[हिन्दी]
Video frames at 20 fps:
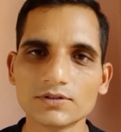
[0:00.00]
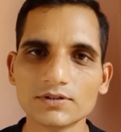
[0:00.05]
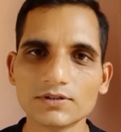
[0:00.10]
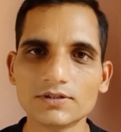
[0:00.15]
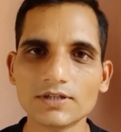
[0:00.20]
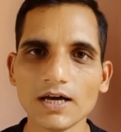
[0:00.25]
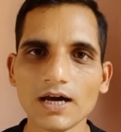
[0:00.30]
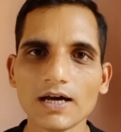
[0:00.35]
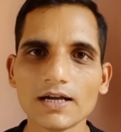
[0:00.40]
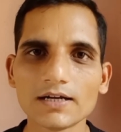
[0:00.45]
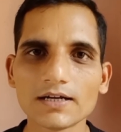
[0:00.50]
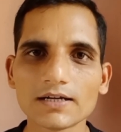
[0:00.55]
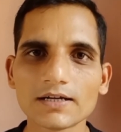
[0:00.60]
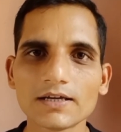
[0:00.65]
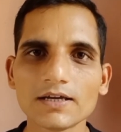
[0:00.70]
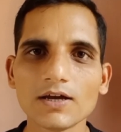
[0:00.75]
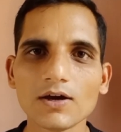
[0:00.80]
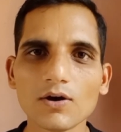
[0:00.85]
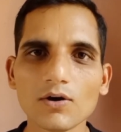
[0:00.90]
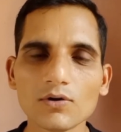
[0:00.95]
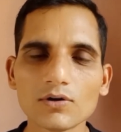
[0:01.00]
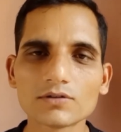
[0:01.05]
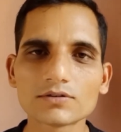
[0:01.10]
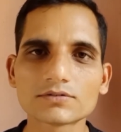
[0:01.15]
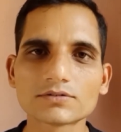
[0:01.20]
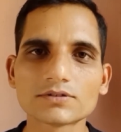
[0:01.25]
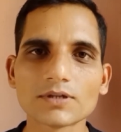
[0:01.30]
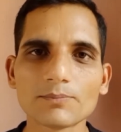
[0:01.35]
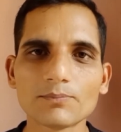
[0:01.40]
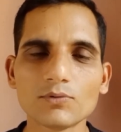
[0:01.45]
ध्यान रखें और
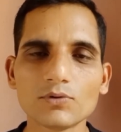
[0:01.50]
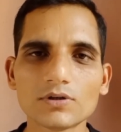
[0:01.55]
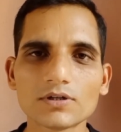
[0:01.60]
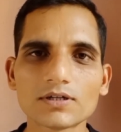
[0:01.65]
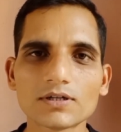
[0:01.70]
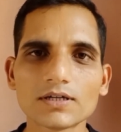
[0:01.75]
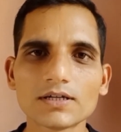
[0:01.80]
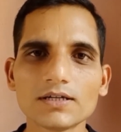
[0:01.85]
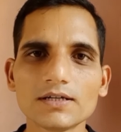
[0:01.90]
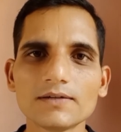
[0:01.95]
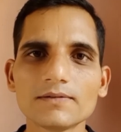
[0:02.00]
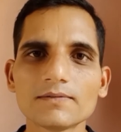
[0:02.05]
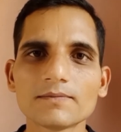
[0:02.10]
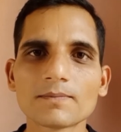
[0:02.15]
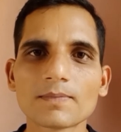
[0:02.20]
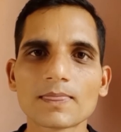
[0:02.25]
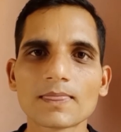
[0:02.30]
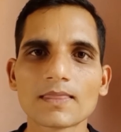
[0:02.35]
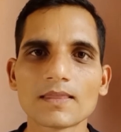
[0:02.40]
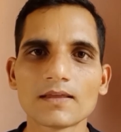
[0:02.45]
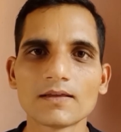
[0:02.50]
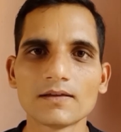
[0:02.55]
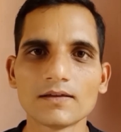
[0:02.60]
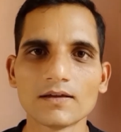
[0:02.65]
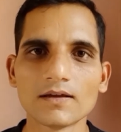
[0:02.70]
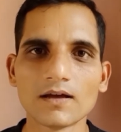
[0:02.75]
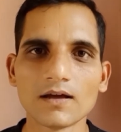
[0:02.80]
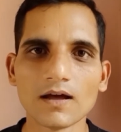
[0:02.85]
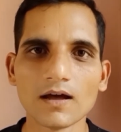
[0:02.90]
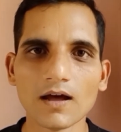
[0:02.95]
सपोर्ट करें
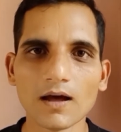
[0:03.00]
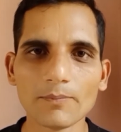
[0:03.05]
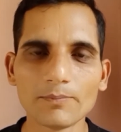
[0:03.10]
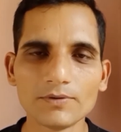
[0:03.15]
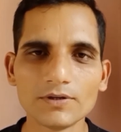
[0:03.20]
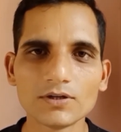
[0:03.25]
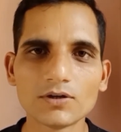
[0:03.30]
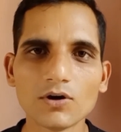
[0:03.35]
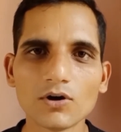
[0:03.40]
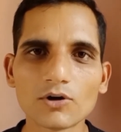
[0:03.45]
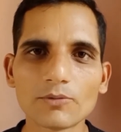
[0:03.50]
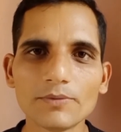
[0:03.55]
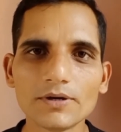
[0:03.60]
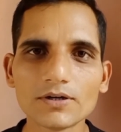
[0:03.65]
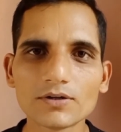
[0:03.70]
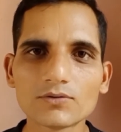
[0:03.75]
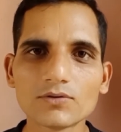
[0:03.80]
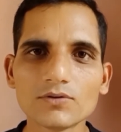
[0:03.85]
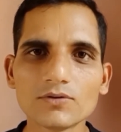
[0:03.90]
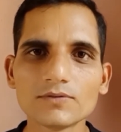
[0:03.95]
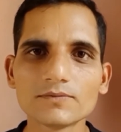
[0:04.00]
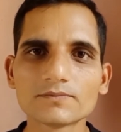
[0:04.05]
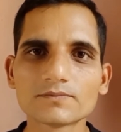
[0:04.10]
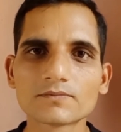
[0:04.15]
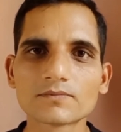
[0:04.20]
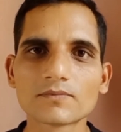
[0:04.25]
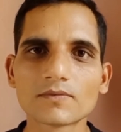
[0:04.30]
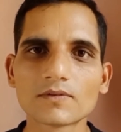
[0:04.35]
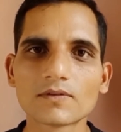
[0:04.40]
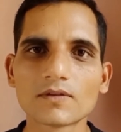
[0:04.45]
अपनी गवर्नमेंट को
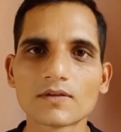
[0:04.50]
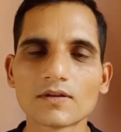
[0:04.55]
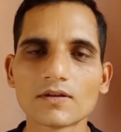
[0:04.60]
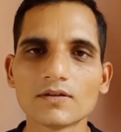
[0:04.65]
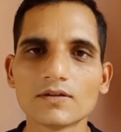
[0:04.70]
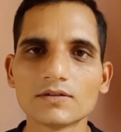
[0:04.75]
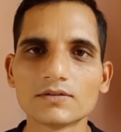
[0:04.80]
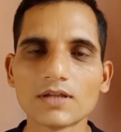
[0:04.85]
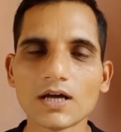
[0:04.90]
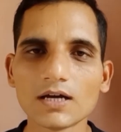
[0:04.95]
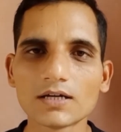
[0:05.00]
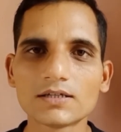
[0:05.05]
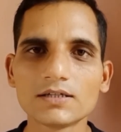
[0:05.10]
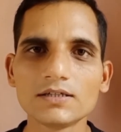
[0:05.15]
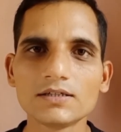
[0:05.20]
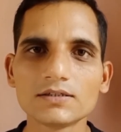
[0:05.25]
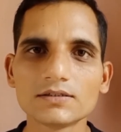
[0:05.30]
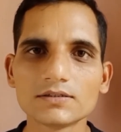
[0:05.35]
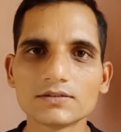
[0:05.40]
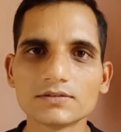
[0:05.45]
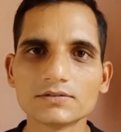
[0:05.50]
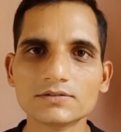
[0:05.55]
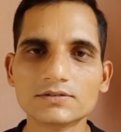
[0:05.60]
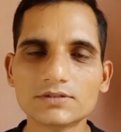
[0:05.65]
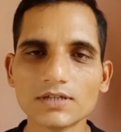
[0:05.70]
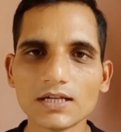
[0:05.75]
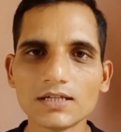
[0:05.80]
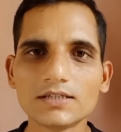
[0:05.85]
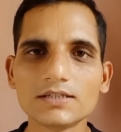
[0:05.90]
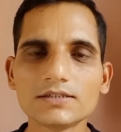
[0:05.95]
ताकि
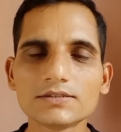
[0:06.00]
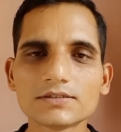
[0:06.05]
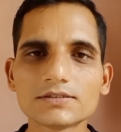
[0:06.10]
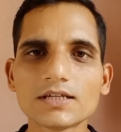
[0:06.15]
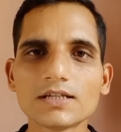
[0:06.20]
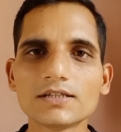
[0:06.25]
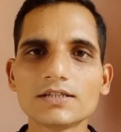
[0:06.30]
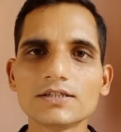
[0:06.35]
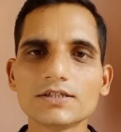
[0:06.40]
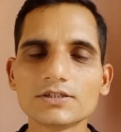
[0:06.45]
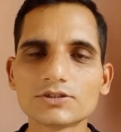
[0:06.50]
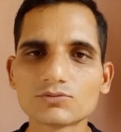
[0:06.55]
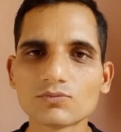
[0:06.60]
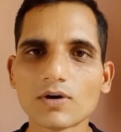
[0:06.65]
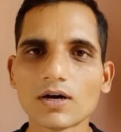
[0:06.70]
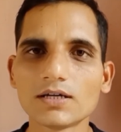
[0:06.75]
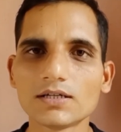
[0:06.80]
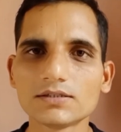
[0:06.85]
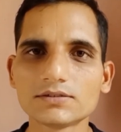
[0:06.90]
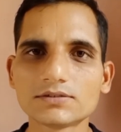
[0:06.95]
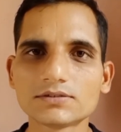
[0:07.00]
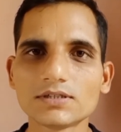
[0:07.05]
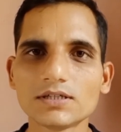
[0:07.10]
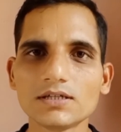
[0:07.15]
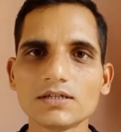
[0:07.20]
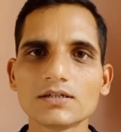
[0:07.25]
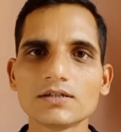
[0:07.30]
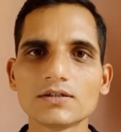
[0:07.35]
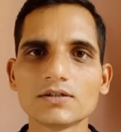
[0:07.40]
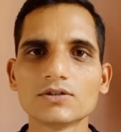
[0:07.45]
जल्दी से जल्दी इस वायरस
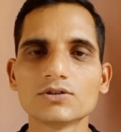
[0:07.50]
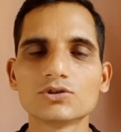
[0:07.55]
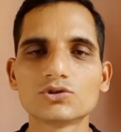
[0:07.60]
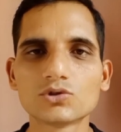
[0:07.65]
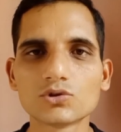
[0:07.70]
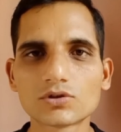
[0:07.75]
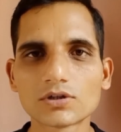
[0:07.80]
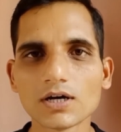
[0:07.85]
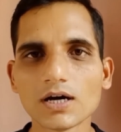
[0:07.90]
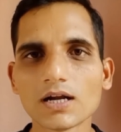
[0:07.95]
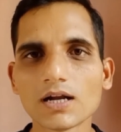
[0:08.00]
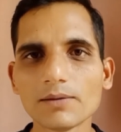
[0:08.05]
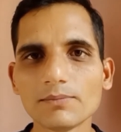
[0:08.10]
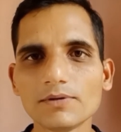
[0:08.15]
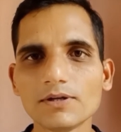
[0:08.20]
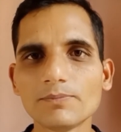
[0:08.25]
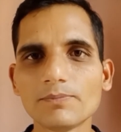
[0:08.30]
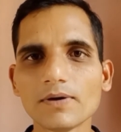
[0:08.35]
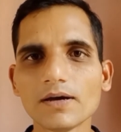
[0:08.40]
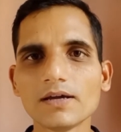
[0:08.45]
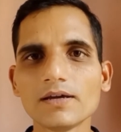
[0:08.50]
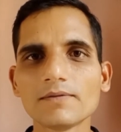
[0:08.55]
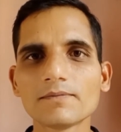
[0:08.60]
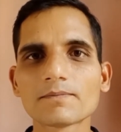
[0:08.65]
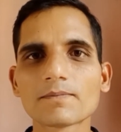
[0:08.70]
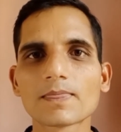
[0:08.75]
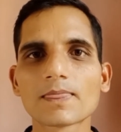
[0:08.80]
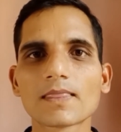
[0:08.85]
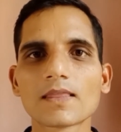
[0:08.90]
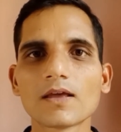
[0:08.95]
से छुटकारा मिल पाए
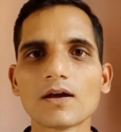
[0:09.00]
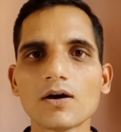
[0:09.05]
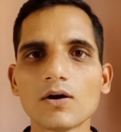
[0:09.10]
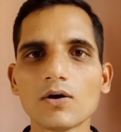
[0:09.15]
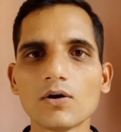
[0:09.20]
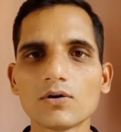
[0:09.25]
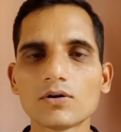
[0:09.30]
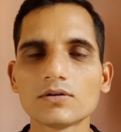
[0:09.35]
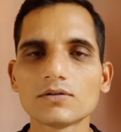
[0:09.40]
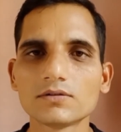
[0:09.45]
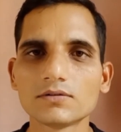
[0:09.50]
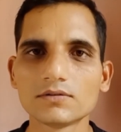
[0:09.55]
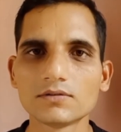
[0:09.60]
और